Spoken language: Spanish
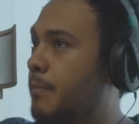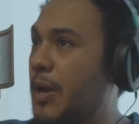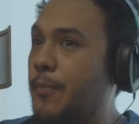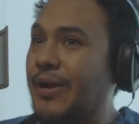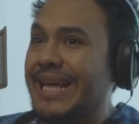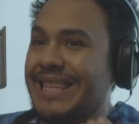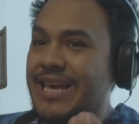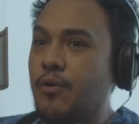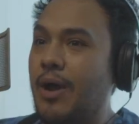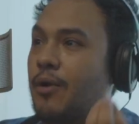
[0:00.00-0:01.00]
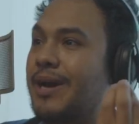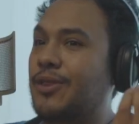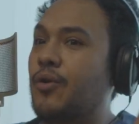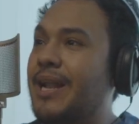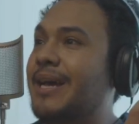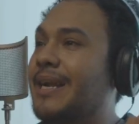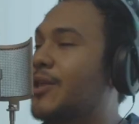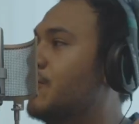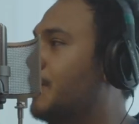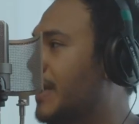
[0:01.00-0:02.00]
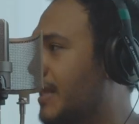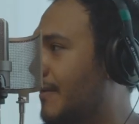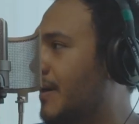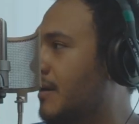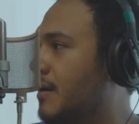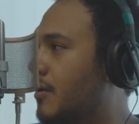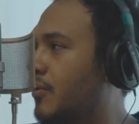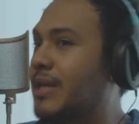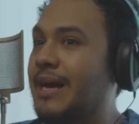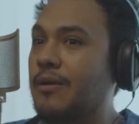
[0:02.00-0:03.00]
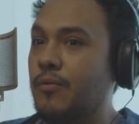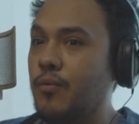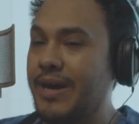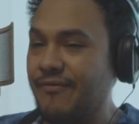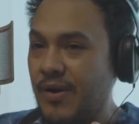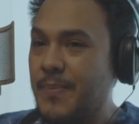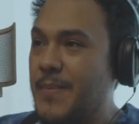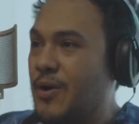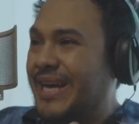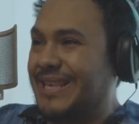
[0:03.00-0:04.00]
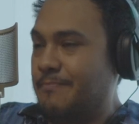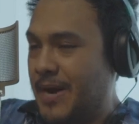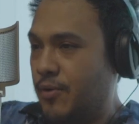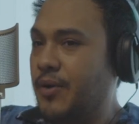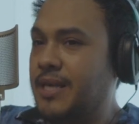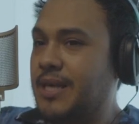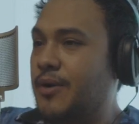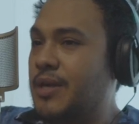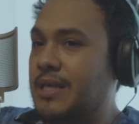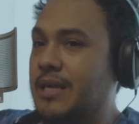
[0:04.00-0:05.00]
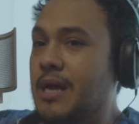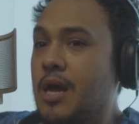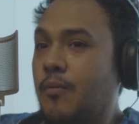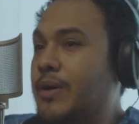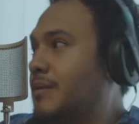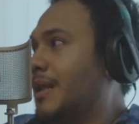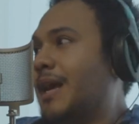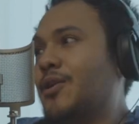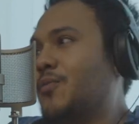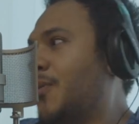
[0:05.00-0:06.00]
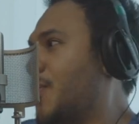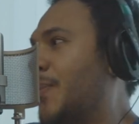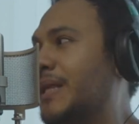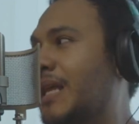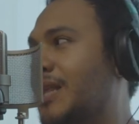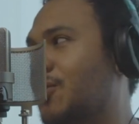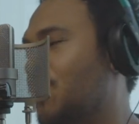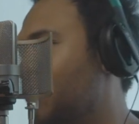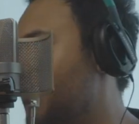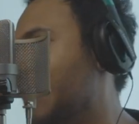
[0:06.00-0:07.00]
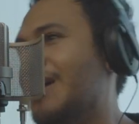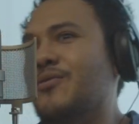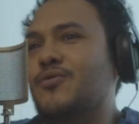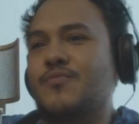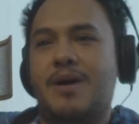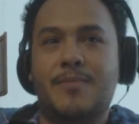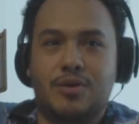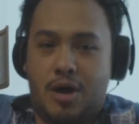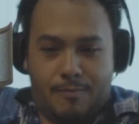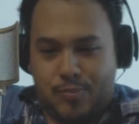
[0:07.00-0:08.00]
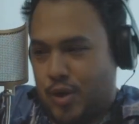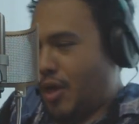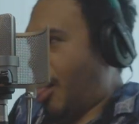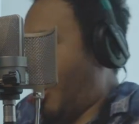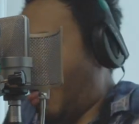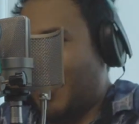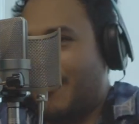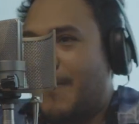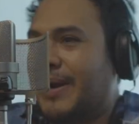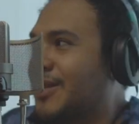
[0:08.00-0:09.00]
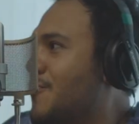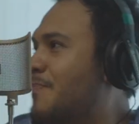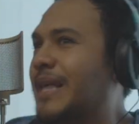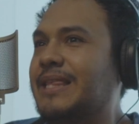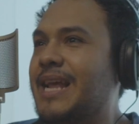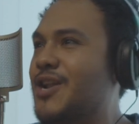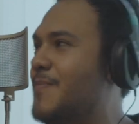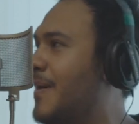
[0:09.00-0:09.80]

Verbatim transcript: Pero porque dijo algo que toda la generación pensaba. O sea, güey, fue el primero que se paró en un escenario y decir, güey, se le cayó su propio pastel en su cumpleaños no puede partir un pastel.